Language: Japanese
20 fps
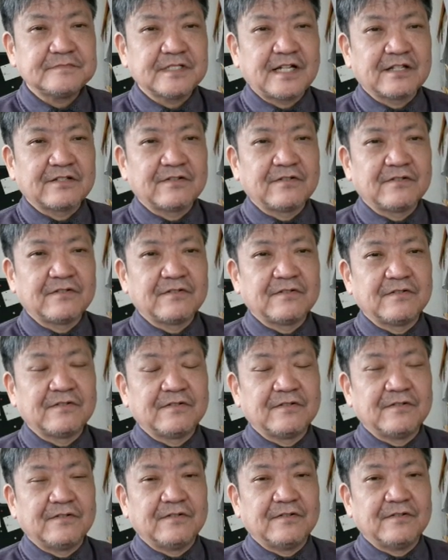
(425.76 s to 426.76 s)
あ
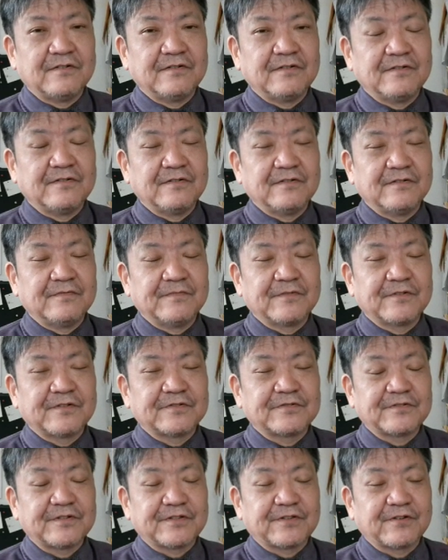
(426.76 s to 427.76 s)
のー、もの
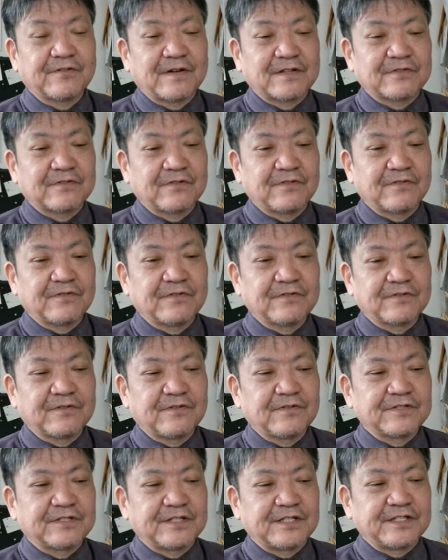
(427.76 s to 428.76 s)
すごい共和党
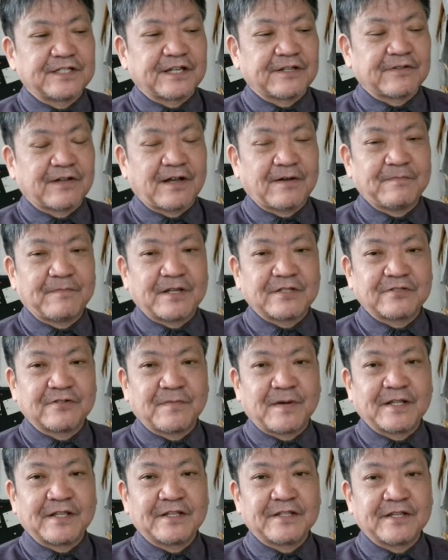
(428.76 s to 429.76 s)
の支持者の反発
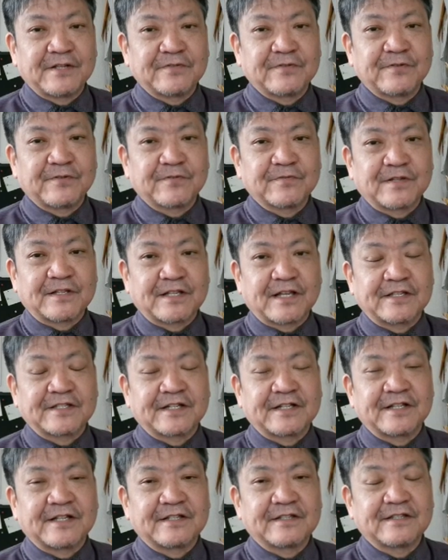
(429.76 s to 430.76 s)
を招いているということは
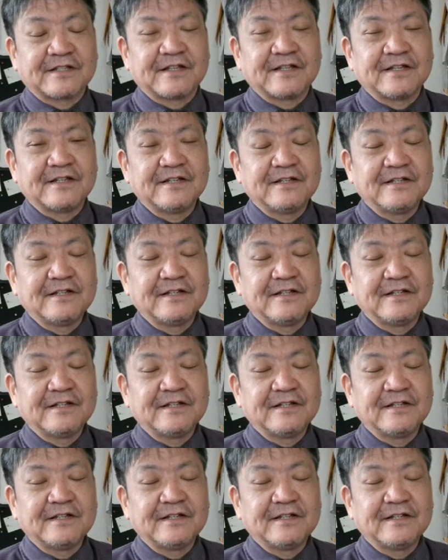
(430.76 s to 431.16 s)
確かであって、